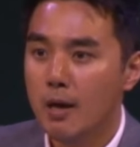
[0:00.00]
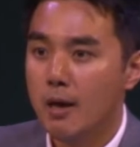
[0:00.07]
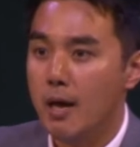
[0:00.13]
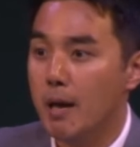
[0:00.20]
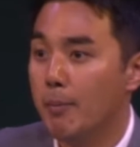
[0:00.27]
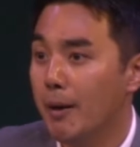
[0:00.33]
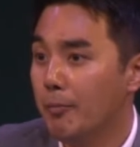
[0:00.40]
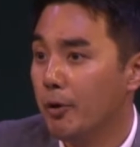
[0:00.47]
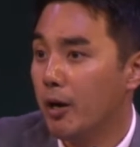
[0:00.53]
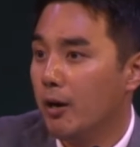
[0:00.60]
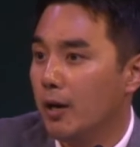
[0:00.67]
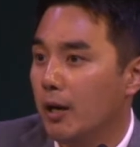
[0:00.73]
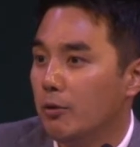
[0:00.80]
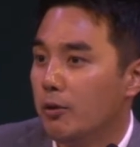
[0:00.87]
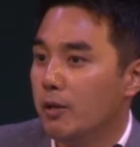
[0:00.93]
에바브라와
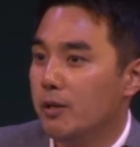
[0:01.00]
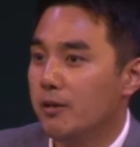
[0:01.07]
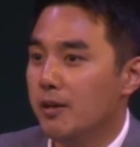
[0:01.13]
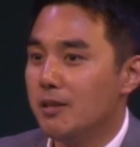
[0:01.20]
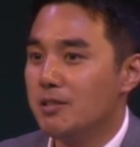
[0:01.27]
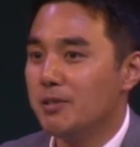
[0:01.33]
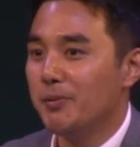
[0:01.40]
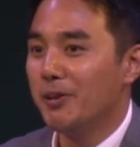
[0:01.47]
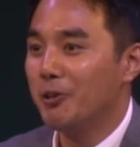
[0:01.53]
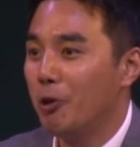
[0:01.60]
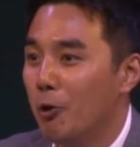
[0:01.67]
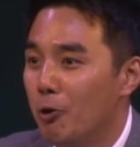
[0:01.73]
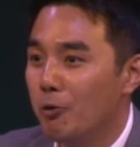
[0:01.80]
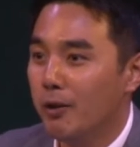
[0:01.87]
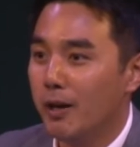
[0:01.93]
가도 일을 했지만
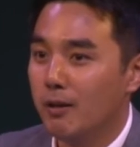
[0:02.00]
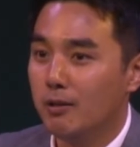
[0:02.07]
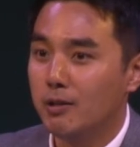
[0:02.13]
결국에는